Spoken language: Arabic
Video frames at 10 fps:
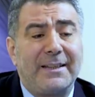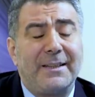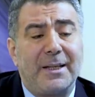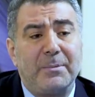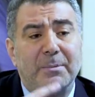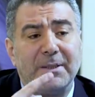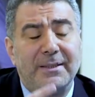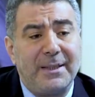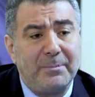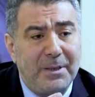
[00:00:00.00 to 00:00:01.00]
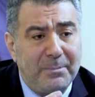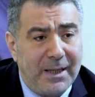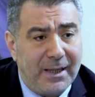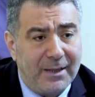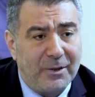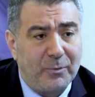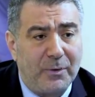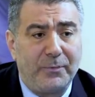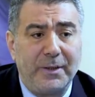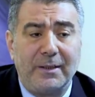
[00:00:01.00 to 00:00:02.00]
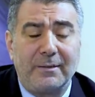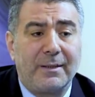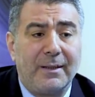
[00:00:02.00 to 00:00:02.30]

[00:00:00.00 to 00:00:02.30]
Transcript: أكثر من 200% وفي